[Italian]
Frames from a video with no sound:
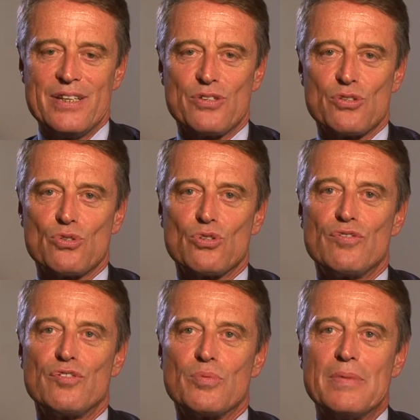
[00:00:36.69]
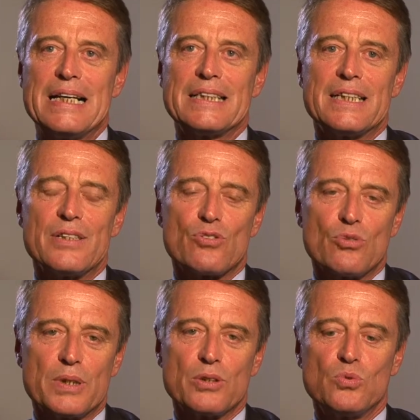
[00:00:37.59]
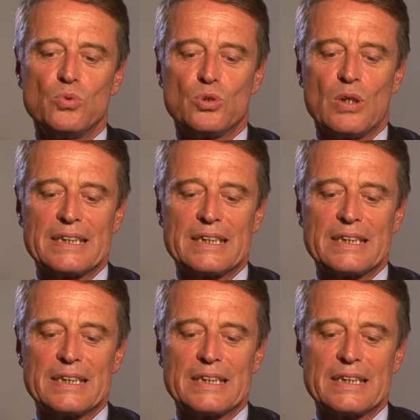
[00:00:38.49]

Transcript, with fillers: si sono formate soprattutto